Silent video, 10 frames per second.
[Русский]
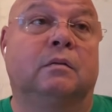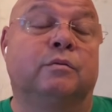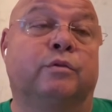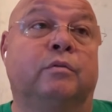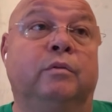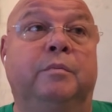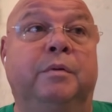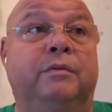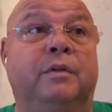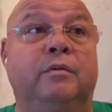Слушай, ну я
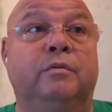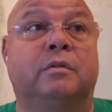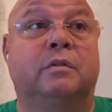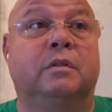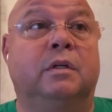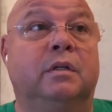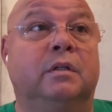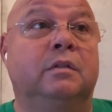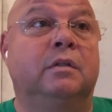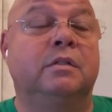повторюсь,
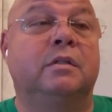я не